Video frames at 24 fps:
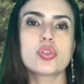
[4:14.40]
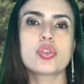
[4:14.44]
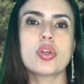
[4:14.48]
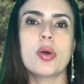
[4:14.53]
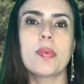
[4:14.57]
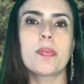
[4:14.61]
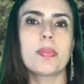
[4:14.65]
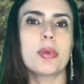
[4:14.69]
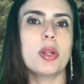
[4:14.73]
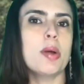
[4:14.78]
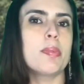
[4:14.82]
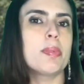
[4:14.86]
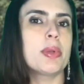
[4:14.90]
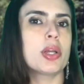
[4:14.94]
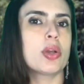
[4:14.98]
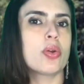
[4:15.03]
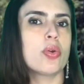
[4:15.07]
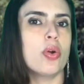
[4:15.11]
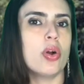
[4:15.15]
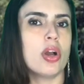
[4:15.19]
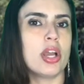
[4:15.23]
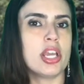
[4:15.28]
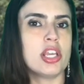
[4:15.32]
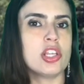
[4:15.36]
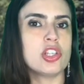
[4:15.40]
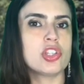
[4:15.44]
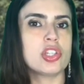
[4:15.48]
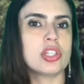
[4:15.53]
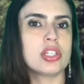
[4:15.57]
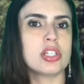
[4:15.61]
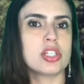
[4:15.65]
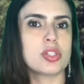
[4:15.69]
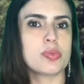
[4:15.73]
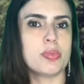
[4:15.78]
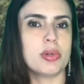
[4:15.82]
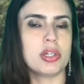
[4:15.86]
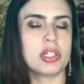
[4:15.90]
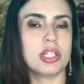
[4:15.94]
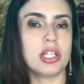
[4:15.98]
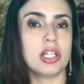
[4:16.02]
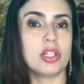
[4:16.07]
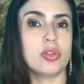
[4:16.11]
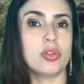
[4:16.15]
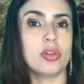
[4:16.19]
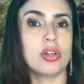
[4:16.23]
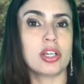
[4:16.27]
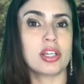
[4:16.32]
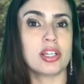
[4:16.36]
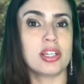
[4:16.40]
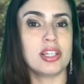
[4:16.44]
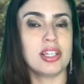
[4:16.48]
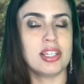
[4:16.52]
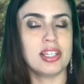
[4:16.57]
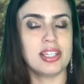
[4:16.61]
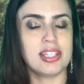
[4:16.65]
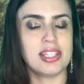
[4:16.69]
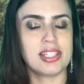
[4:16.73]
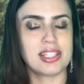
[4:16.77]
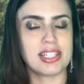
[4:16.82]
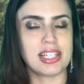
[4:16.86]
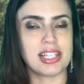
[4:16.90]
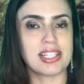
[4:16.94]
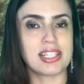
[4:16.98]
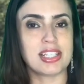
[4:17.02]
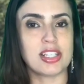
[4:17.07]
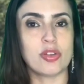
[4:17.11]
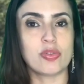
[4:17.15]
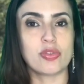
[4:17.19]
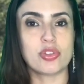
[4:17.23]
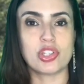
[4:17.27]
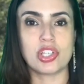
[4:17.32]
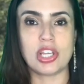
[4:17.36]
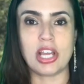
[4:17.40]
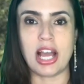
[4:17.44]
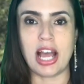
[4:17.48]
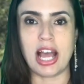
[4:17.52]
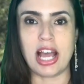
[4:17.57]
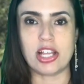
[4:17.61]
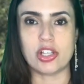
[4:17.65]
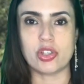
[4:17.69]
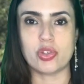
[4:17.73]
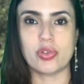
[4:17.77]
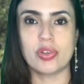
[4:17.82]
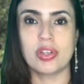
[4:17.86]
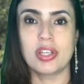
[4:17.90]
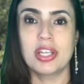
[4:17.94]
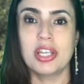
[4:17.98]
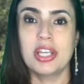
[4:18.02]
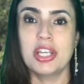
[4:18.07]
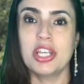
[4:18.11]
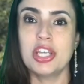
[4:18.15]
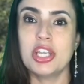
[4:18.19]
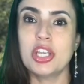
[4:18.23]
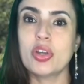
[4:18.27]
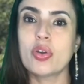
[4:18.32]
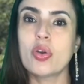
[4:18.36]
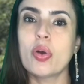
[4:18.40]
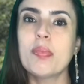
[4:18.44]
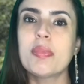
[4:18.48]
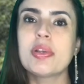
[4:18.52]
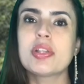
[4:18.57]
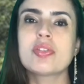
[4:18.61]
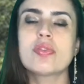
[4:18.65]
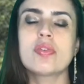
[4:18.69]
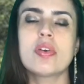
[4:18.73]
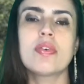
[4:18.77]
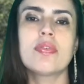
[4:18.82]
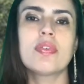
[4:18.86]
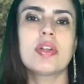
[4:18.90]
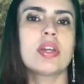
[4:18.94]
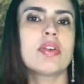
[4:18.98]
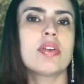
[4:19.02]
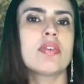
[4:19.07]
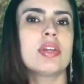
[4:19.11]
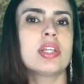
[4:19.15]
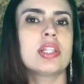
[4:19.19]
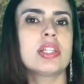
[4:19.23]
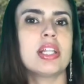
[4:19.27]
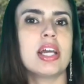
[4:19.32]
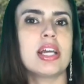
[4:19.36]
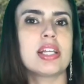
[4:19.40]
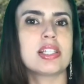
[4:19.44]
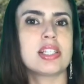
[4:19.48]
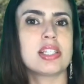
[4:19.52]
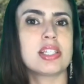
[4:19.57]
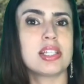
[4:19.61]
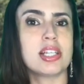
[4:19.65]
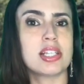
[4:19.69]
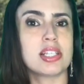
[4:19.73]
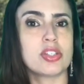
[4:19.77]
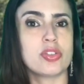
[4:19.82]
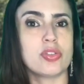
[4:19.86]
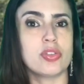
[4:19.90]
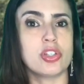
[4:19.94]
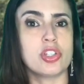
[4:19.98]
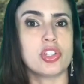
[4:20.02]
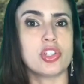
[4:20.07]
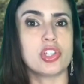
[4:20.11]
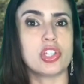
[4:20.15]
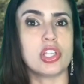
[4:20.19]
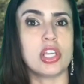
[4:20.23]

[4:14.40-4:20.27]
própria corrente transportadora estação de rádio e começou a frequentar as estações de